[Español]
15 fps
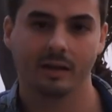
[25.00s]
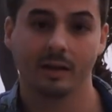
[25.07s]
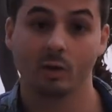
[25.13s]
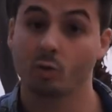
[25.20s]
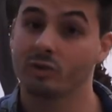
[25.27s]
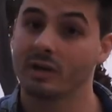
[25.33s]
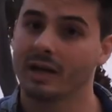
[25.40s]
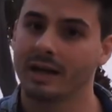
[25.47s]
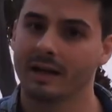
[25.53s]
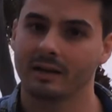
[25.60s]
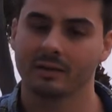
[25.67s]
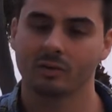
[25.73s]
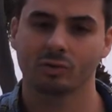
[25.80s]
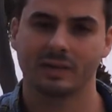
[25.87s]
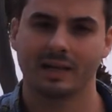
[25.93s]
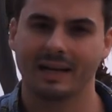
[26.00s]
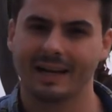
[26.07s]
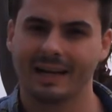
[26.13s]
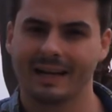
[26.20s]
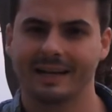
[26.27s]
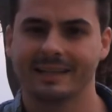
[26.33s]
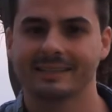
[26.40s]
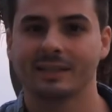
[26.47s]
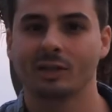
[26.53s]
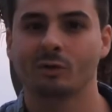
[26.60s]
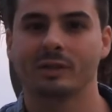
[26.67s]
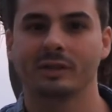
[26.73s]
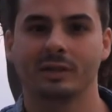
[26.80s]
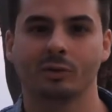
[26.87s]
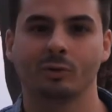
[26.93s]
Luchar contra la lacra del siglo
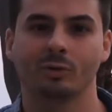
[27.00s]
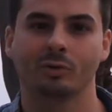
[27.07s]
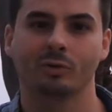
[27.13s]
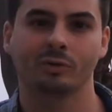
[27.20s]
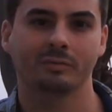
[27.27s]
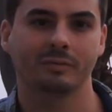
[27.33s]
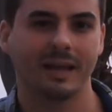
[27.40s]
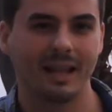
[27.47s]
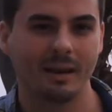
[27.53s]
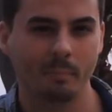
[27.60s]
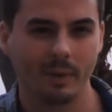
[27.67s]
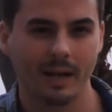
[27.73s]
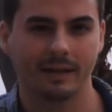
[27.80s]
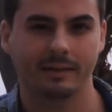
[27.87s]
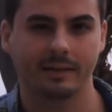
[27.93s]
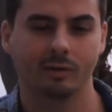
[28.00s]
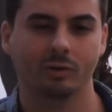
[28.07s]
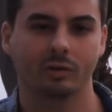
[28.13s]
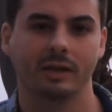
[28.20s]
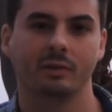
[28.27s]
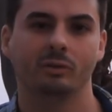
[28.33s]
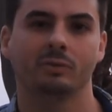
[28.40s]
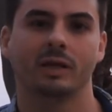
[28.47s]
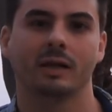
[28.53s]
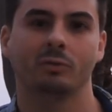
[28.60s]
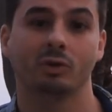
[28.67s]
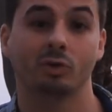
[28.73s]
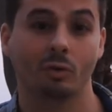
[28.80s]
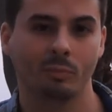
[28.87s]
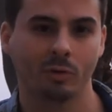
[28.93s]
XXI, el plástico que inunda
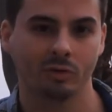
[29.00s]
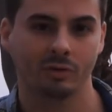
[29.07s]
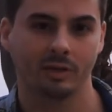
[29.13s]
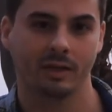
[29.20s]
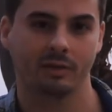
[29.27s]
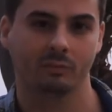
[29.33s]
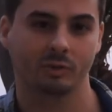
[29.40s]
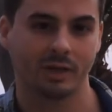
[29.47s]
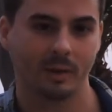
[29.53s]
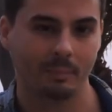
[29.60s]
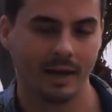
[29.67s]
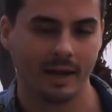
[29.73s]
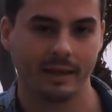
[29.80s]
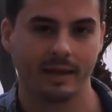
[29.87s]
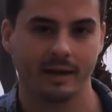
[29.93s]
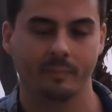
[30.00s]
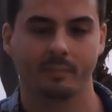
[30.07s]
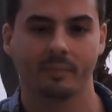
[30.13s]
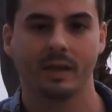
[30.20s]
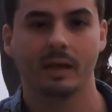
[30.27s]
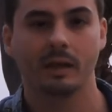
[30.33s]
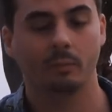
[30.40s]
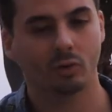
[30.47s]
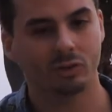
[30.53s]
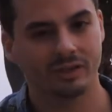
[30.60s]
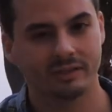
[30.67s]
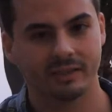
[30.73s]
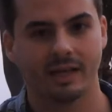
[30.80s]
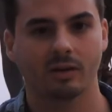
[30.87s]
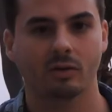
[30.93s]
nuestros montes, nuestras playas,
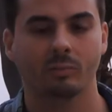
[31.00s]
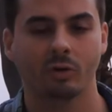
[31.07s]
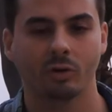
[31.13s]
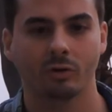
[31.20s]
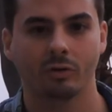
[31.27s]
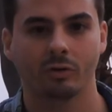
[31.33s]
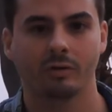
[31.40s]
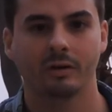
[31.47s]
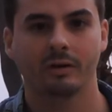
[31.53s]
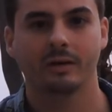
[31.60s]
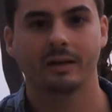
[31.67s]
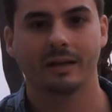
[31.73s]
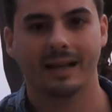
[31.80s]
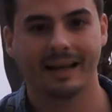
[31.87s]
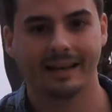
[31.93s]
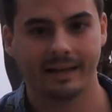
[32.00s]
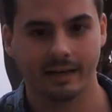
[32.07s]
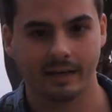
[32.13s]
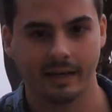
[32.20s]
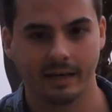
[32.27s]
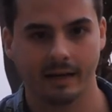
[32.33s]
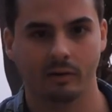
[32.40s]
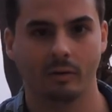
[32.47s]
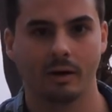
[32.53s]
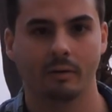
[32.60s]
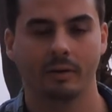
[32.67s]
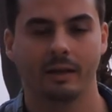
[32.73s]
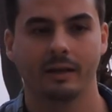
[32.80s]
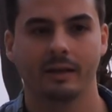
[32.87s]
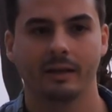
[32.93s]
potenciar, como no, las energías
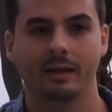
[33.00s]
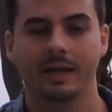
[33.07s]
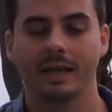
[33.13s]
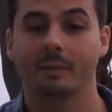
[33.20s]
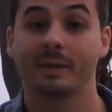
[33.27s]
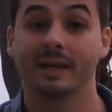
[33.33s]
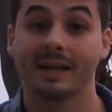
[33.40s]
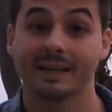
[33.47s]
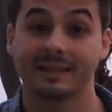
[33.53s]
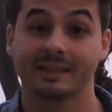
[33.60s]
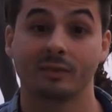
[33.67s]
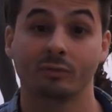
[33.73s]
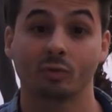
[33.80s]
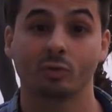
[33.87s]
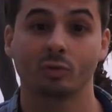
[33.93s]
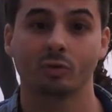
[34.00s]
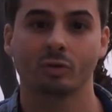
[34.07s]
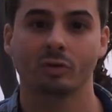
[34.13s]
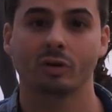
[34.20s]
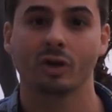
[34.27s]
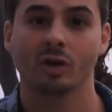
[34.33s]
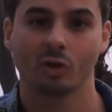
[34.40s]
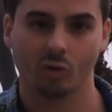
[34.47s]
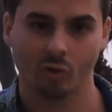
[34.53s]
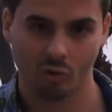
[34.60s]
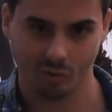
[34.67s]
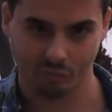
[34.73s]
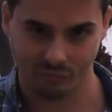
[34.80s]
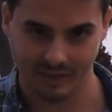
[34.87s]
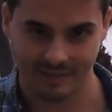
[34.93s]
renovables y mirar hacia el futuro con
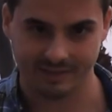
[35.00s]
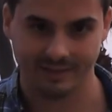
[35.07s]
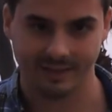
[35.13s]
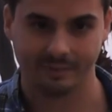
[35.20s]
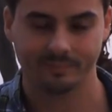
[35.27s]
confianza.